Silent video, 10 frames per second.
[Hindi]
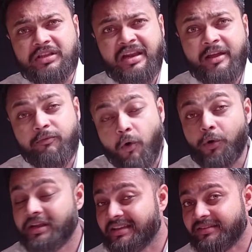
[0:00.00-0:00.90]
थ्री
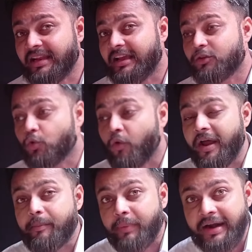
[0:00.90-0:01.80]
फोर इस तरीके से
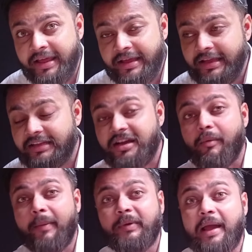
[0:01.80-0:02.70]
कॉइन बढ़ेंगी
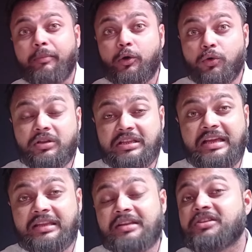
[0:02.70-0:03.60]
जब आप टैप करोगे
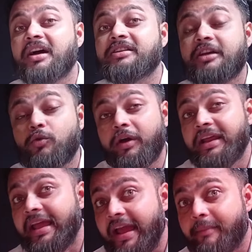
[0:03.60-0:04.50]
तीन तीन चार चार कॉइन
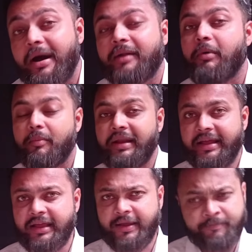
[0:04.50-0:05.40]
एक बार पे
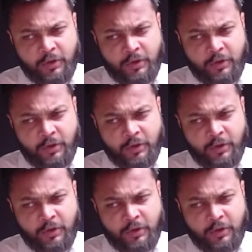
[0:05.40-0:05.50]
मिलेगी